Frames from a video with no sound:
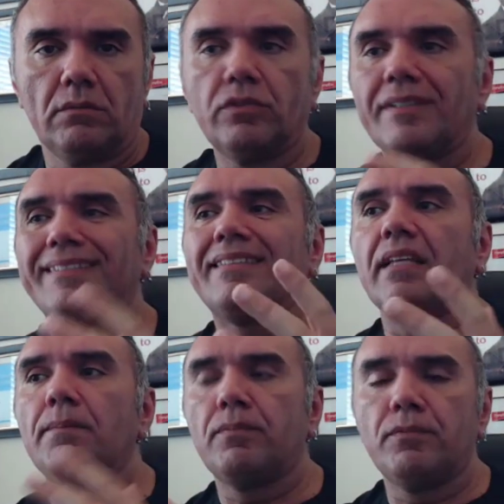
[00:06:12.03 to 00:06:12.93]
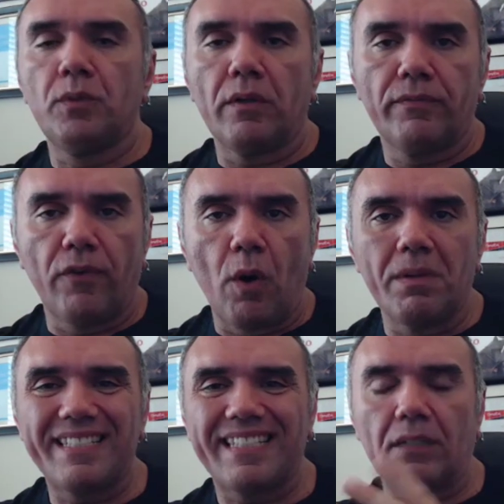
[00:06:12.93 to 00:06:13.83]
Use esse tempo de uma
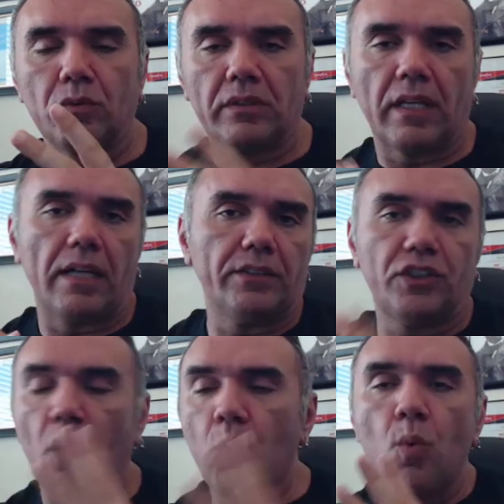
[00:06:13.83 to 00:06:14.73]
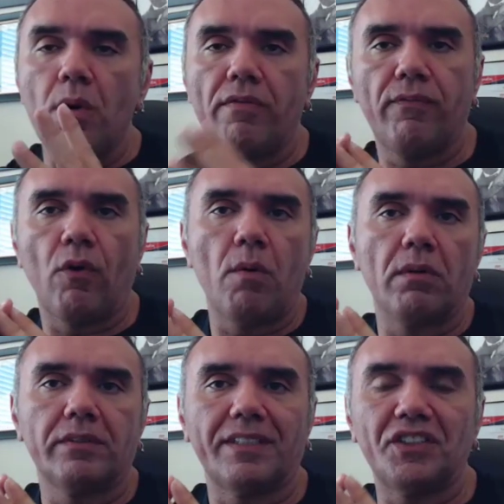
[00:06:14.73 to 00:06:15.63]
forma salutar, de alguma
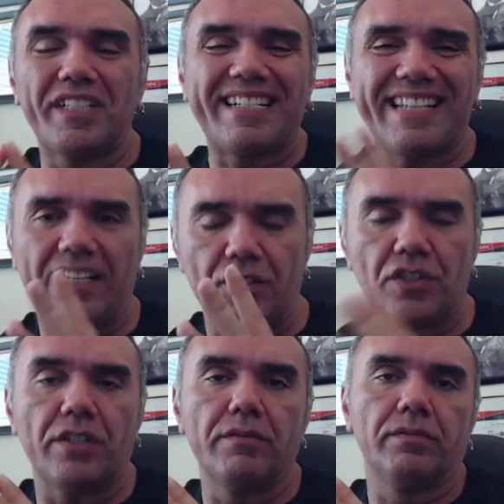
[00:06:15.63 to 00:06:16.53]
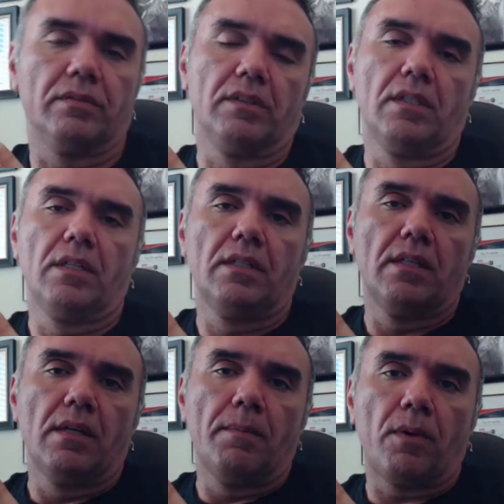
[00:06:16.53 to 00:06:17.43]
forma, seja criativo.
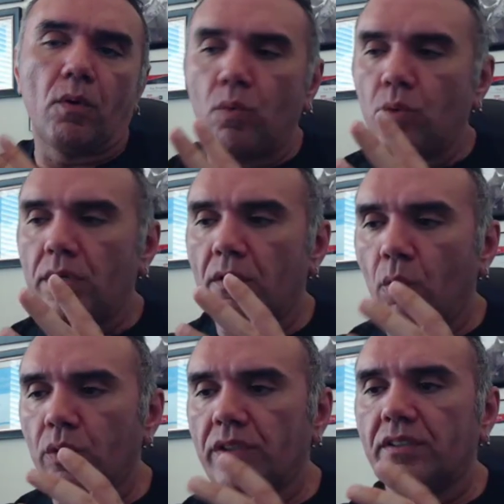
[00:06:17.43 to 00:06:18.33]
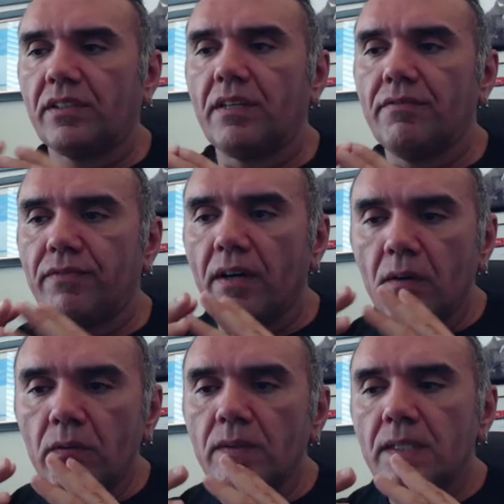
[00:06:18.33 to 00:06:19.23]
Procure coisas que
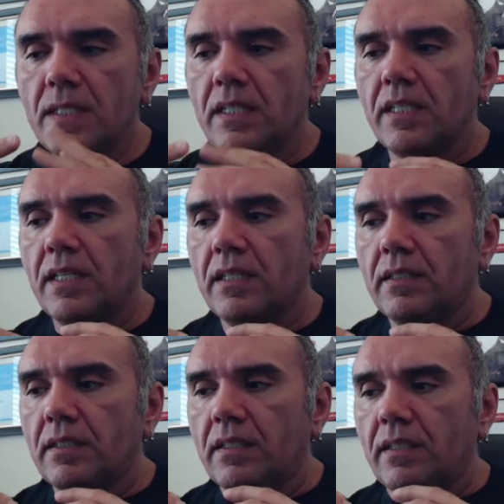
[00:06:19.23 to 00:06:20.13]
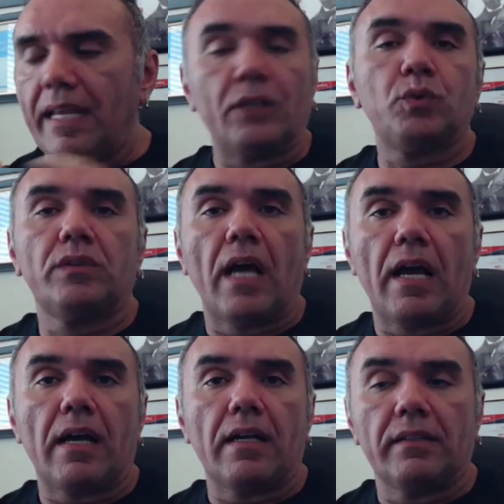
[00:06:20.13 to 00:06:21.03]
vão lhe
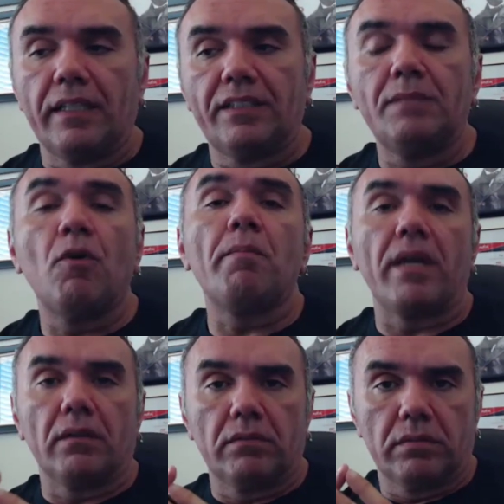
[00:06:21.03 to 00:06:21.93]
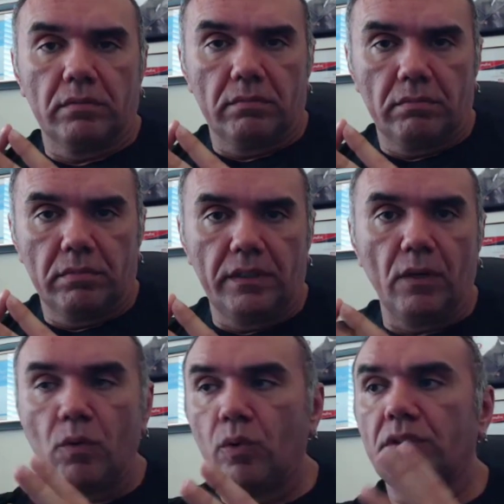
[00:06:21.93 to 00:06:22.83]
ajudar nesse momento e
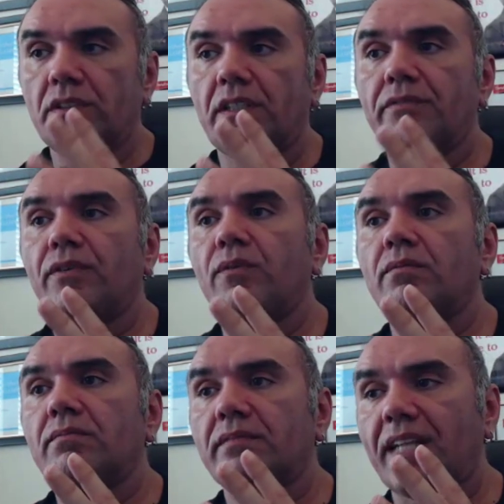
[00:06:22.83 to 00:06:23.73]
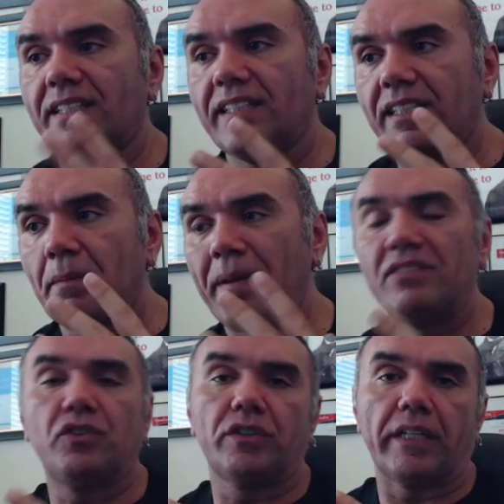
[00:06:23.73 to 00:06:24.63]
não coisas que vão trazer ainda
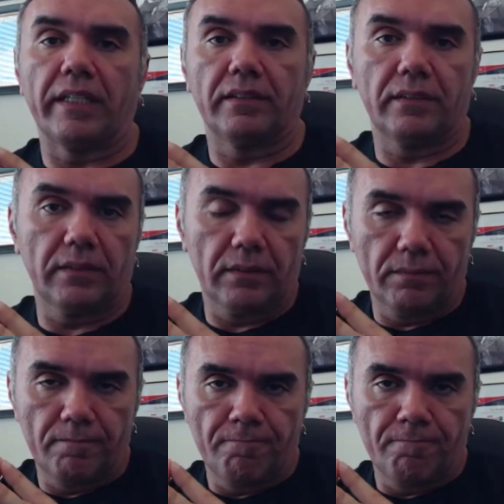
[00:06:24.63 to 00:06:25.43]
mais estresse.